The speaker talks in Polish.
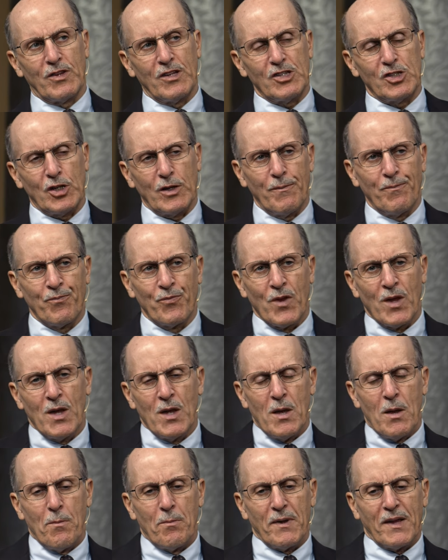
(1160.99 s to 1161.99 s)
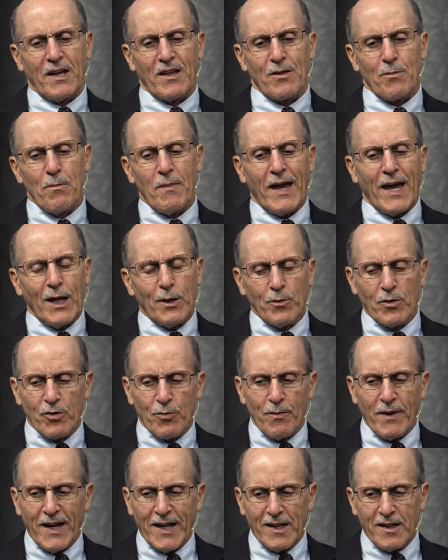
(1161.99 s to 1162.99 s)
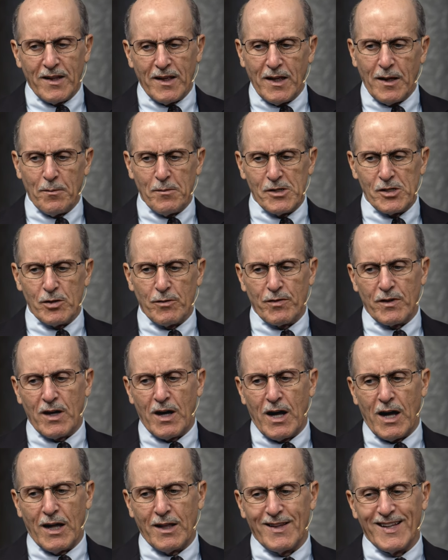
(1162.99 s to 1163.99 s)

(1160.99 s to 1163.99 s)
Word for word: że ponieważ Bóg stworzył człowieka na swój obraz,